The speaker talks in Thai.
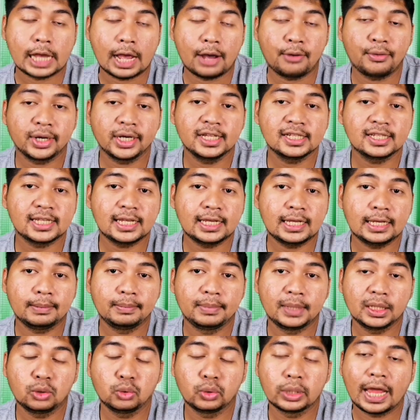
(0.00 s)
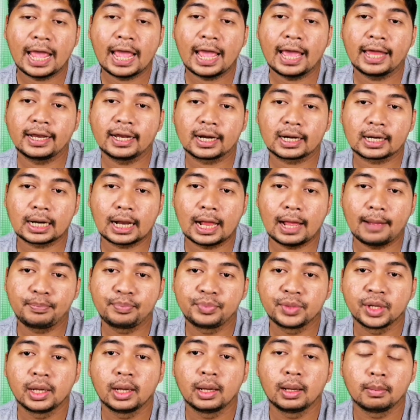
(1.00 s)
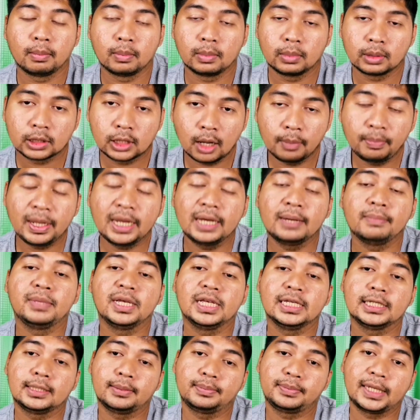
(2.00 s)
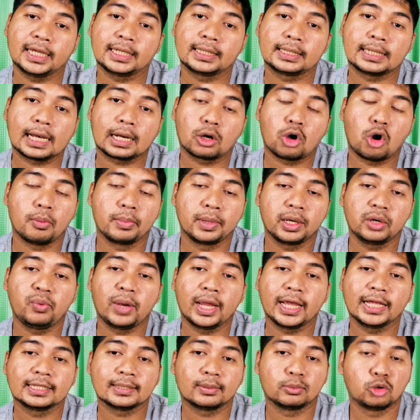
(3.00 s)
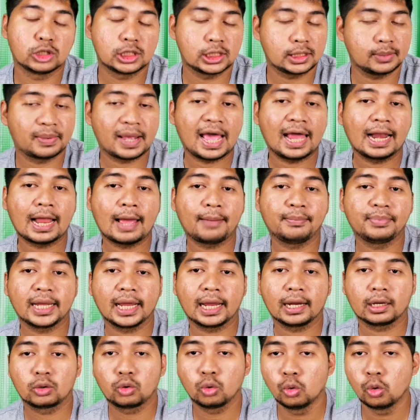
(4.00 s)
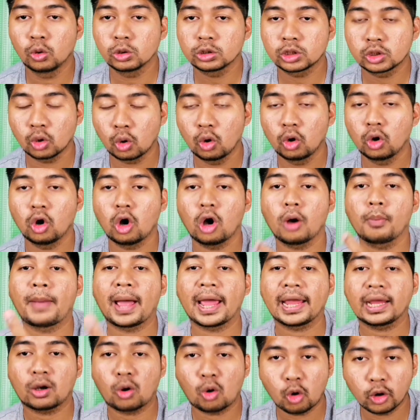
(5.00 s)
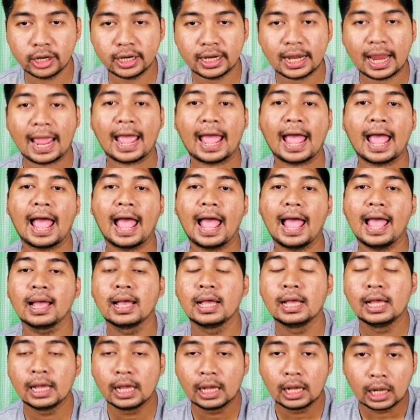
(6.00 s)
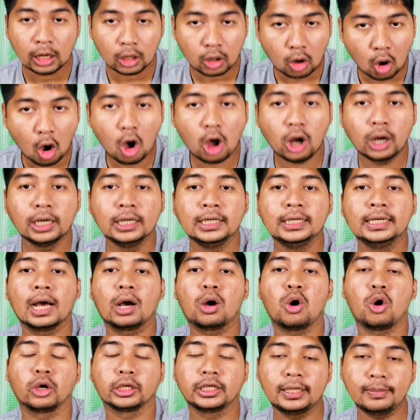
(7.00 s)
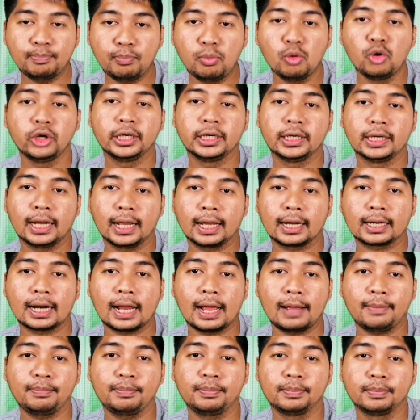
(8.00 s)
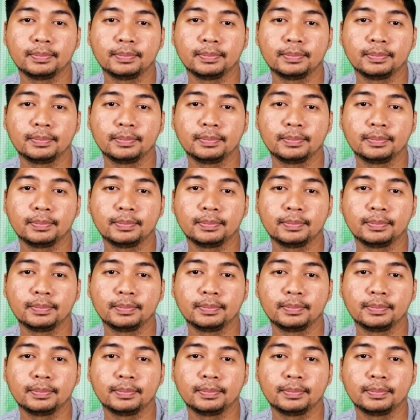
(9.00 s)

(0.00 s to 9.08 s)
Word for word: เช้าวันที่สี่มิถุนายนนะครับเครื่องบิน บี สิบเจ็ด จากเกาะมิดเวย์จำนวนสิบห้าลำเนี่ยถูกส่งออกไปค้นหากองเรือของญี่ปุ่นนะครับ